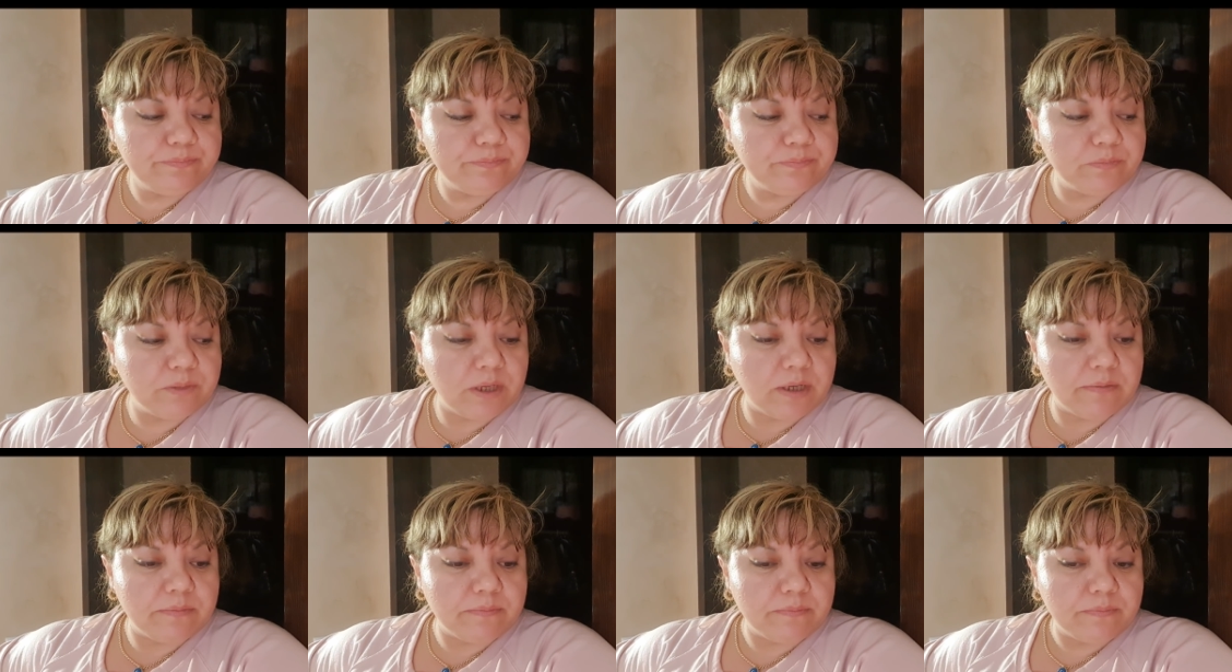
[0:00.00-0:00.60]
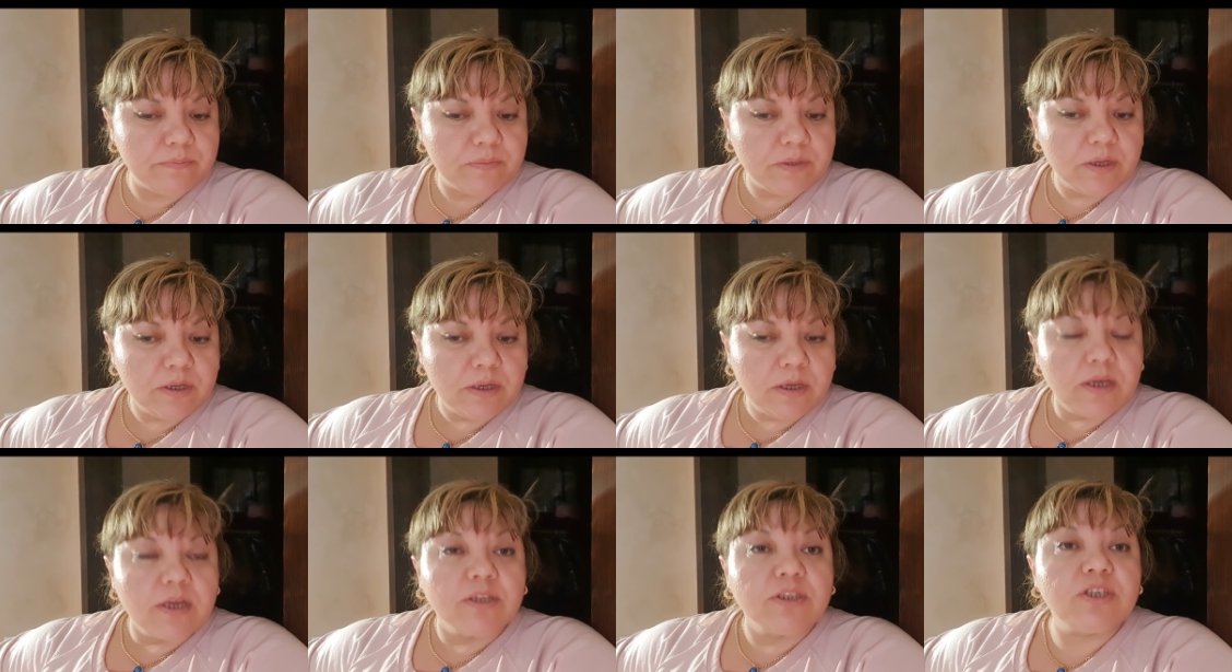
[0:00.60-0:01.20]
Да.
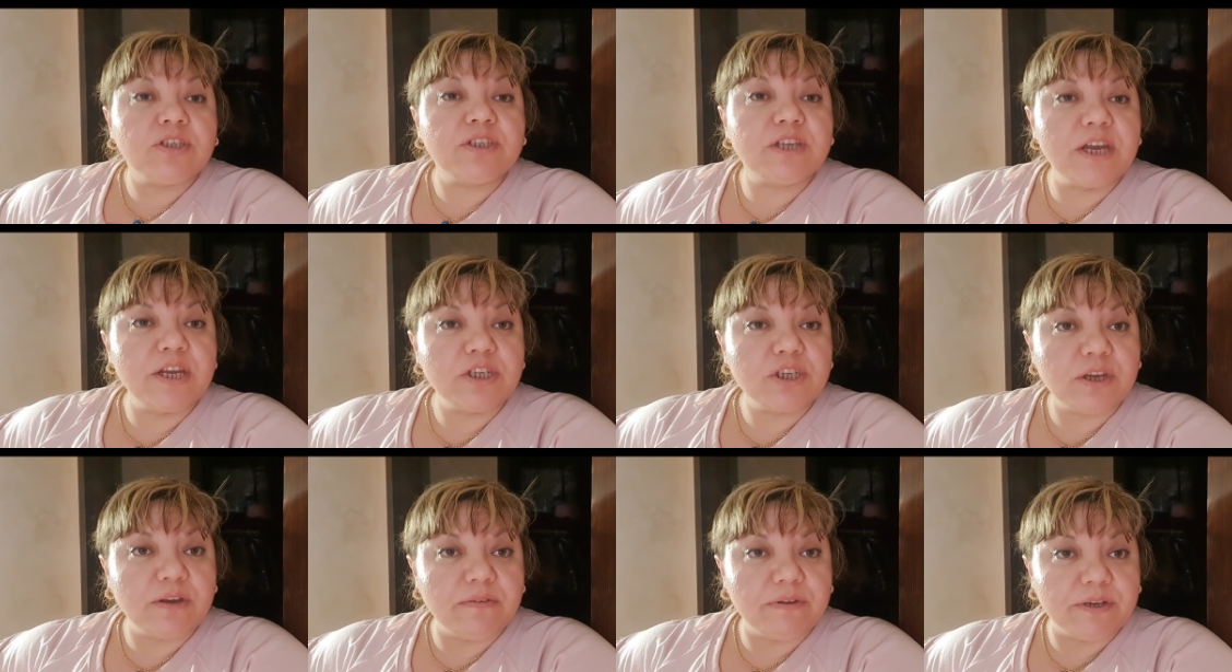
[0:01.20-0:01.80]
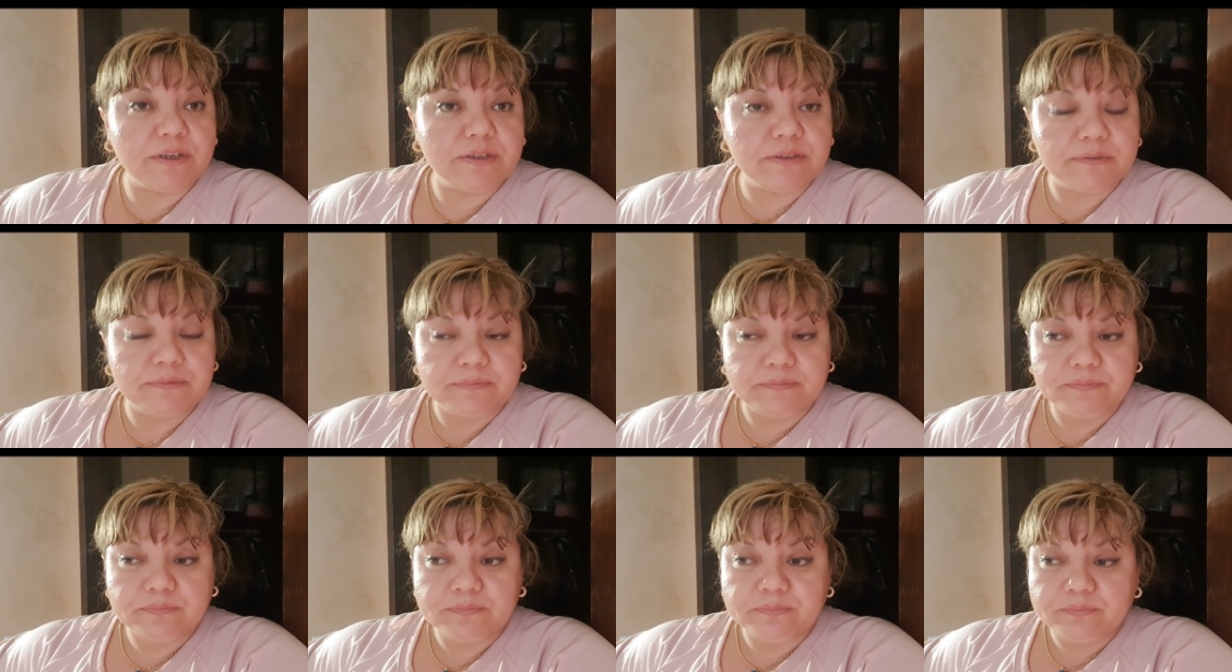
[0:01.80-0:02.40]
Ты знаешь, говорит,
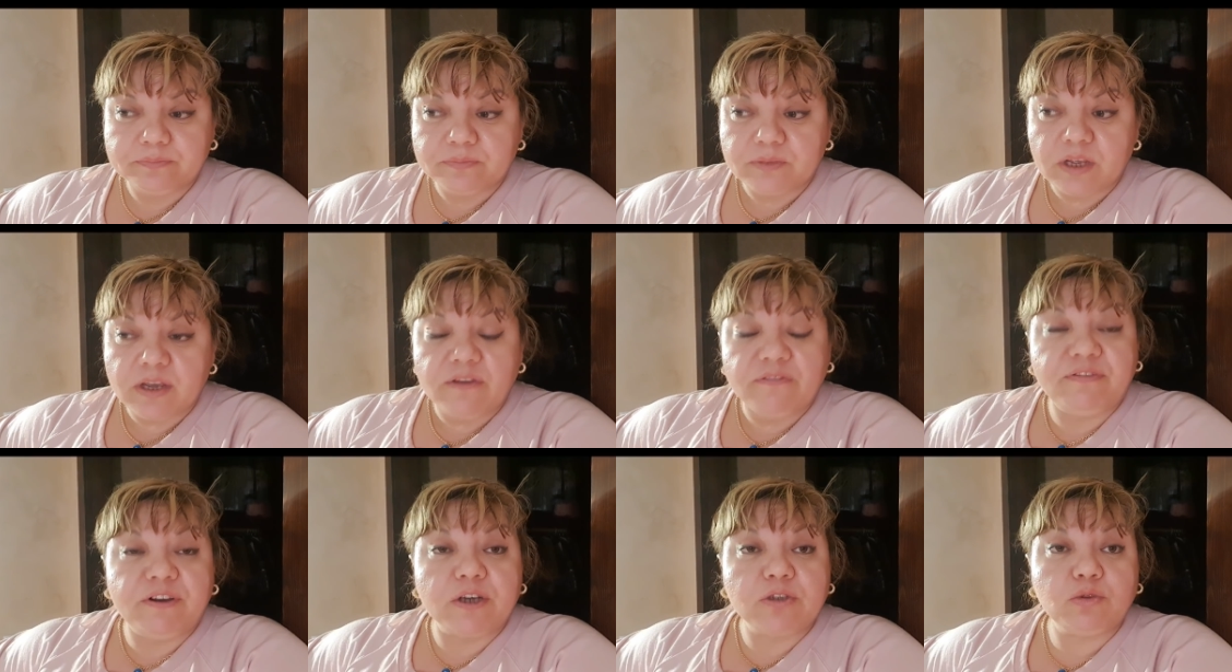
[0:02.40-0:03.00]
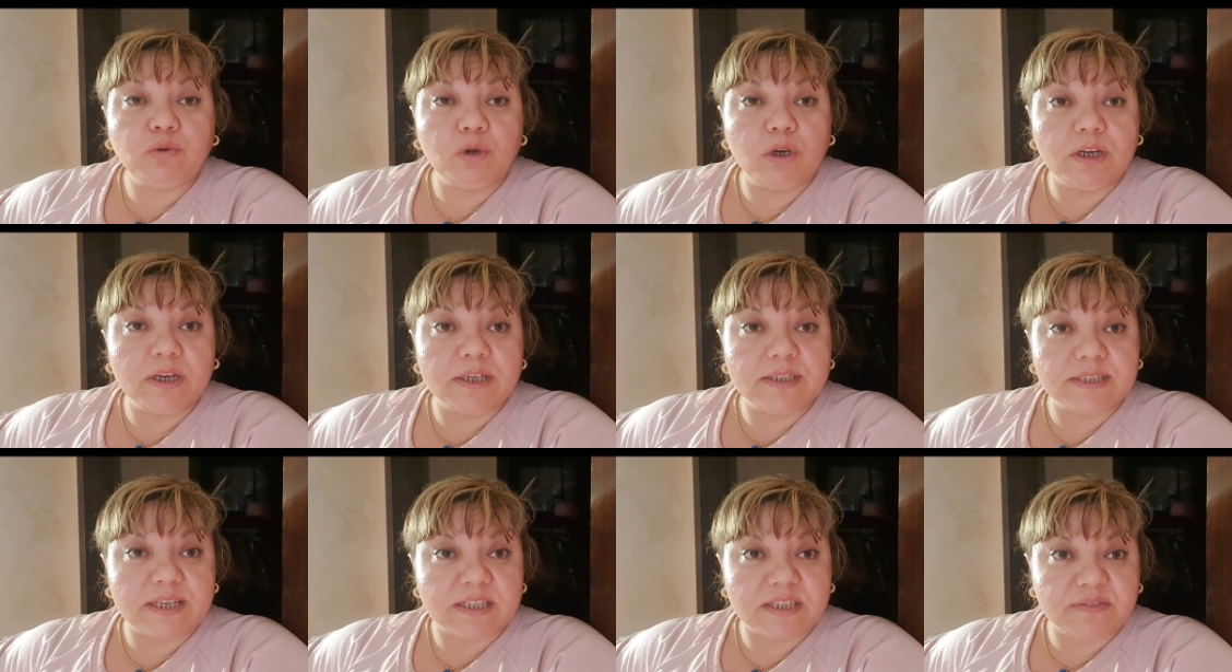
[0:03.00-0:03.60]
фактура,
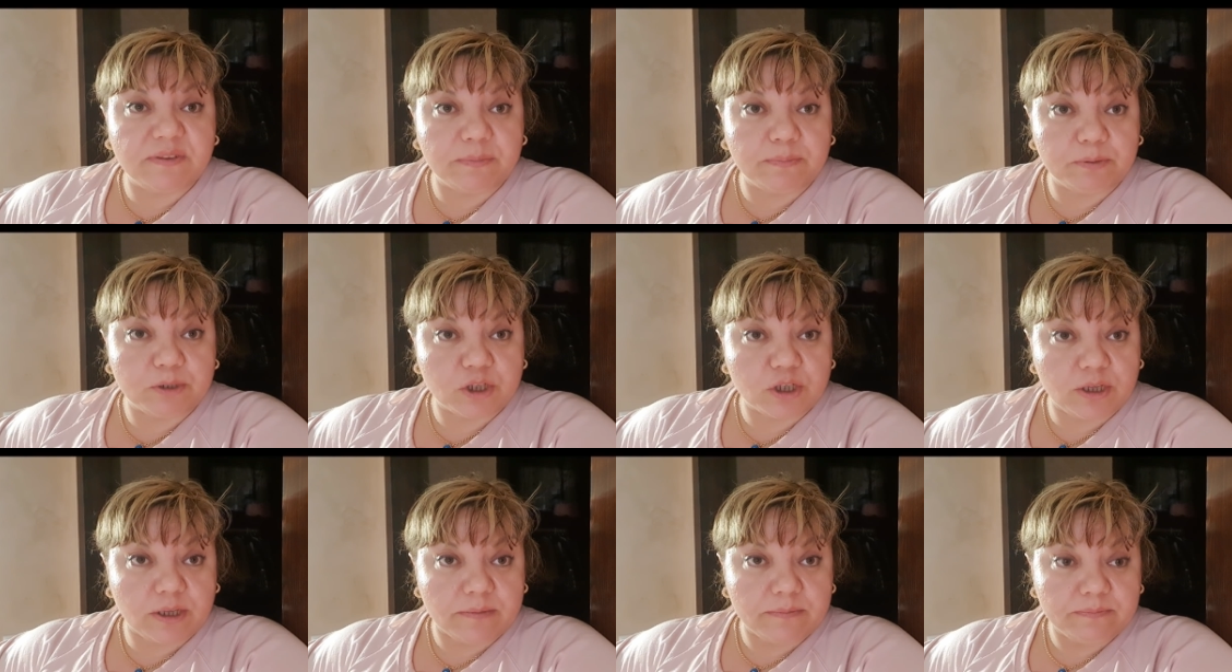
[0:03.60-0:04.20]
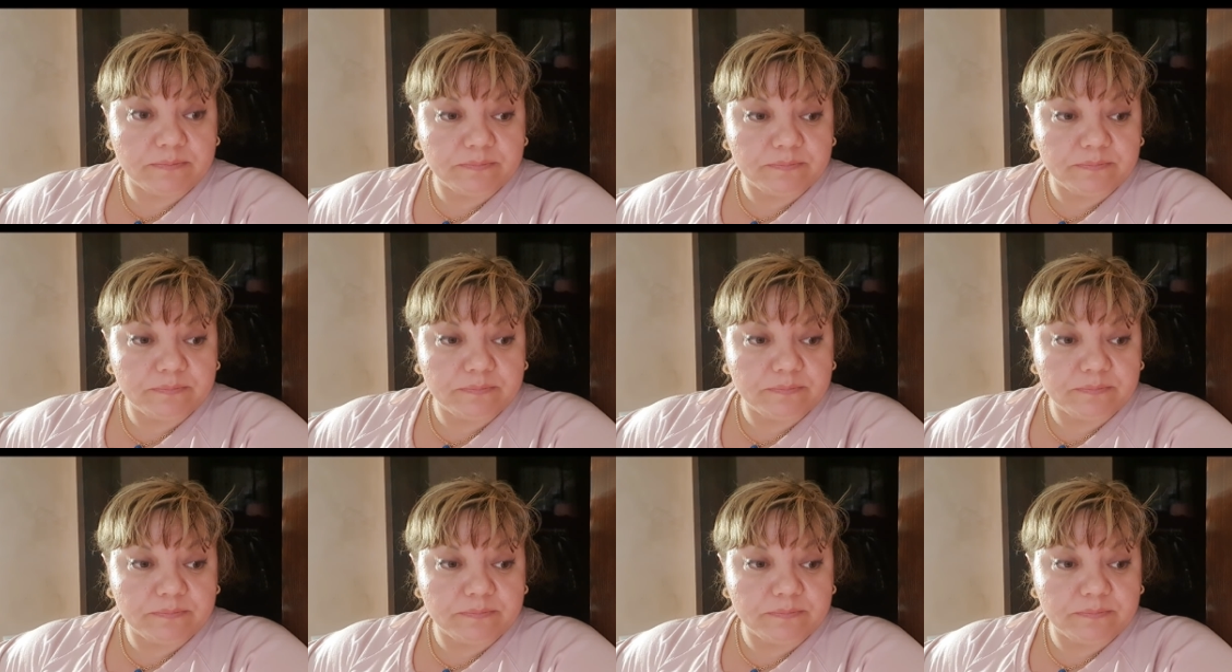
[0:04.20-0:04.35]
говорит, за свет пошла.